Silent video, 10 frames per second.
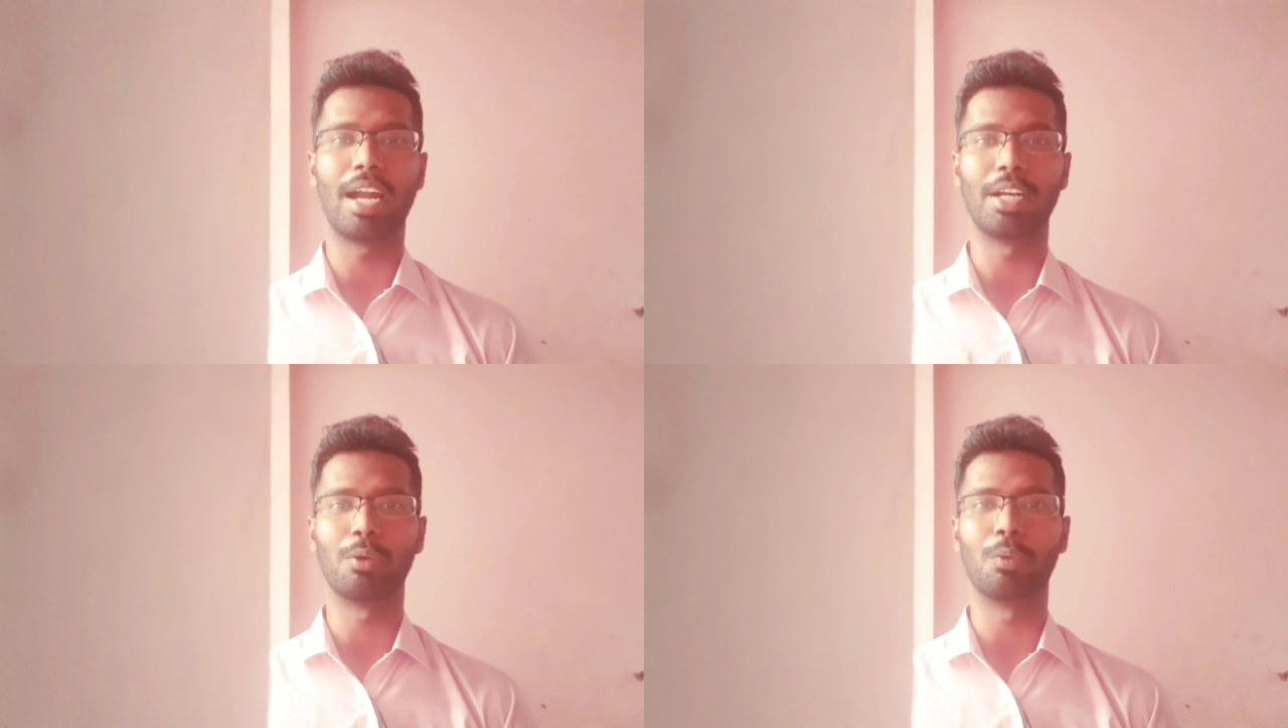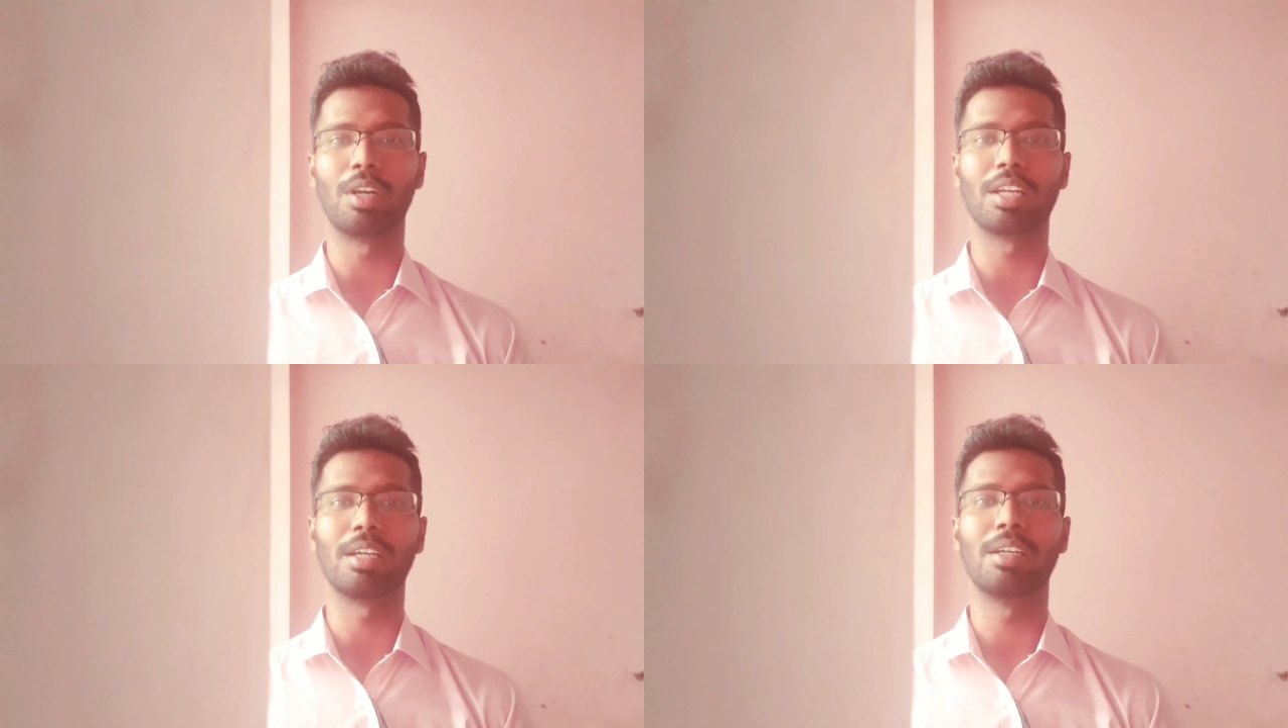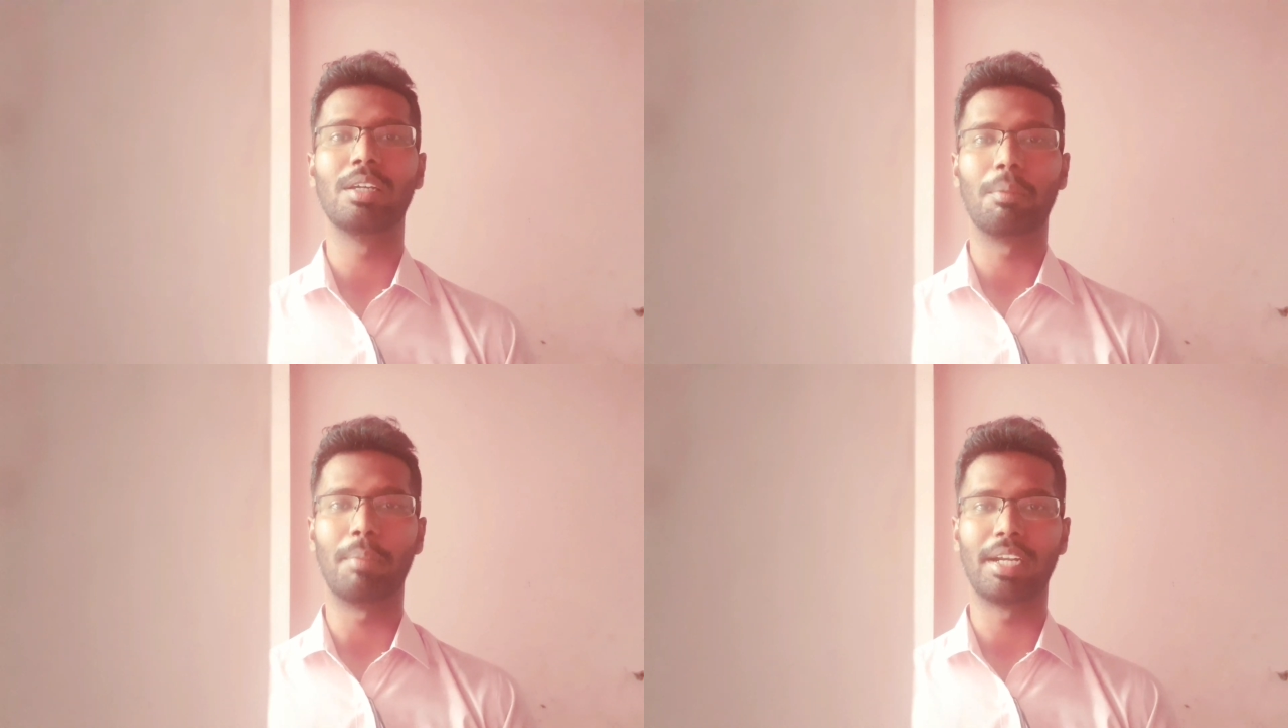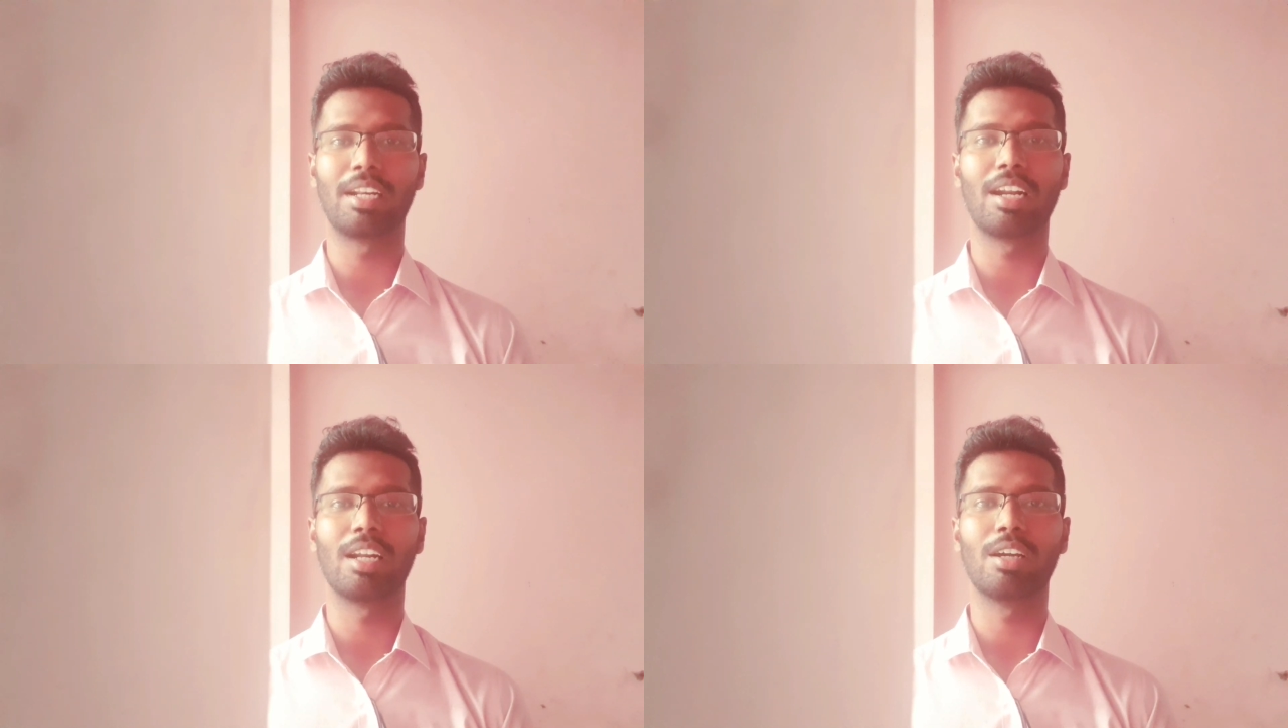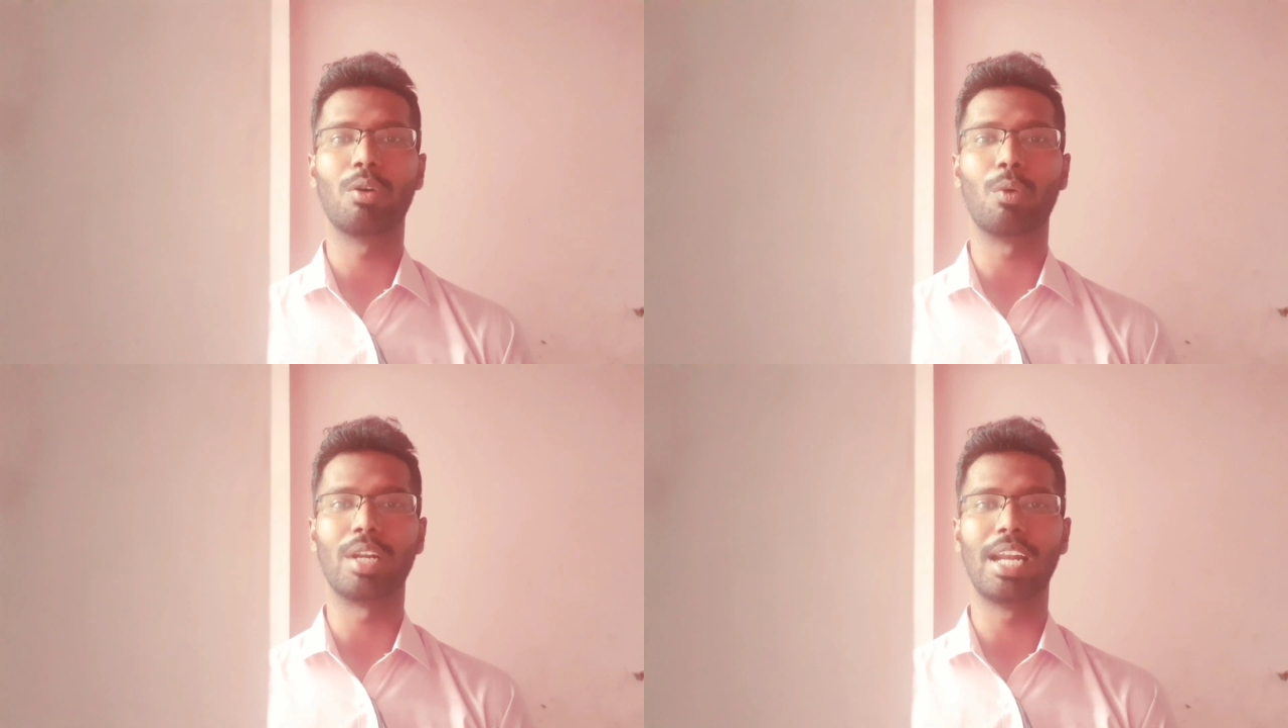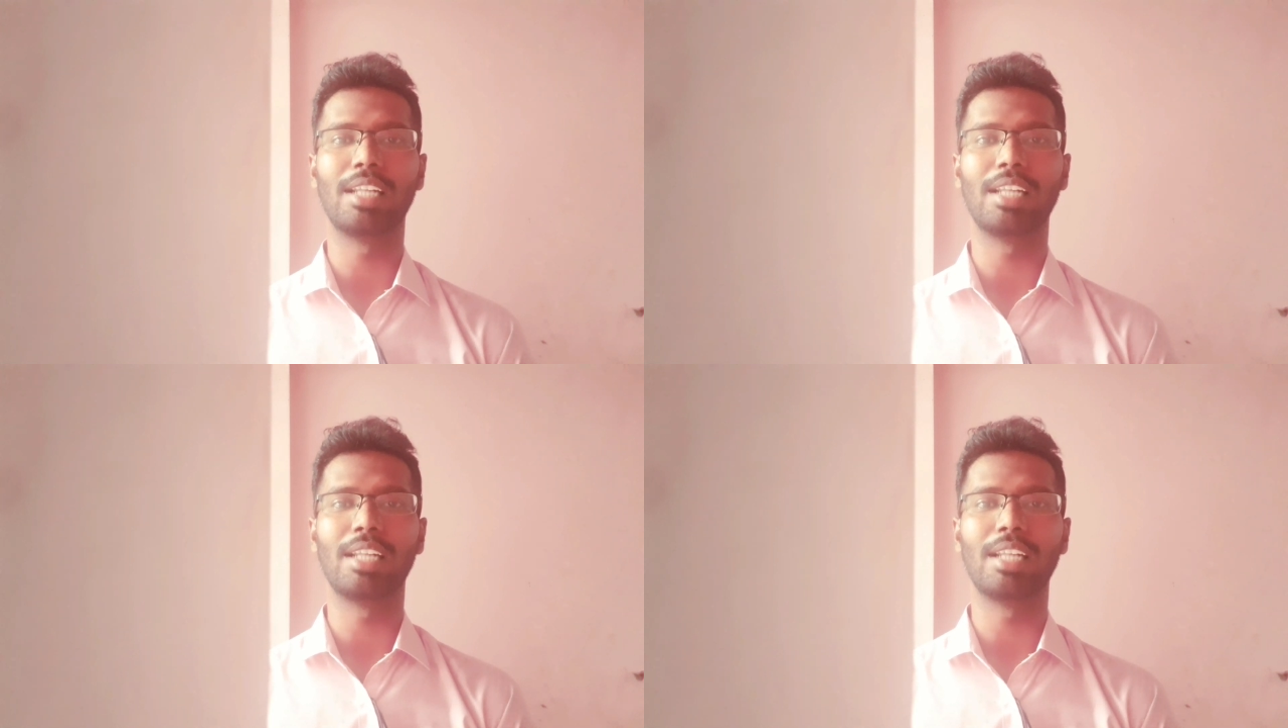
அண்ட் உங்களுக்கு பெட்டரான ஒரு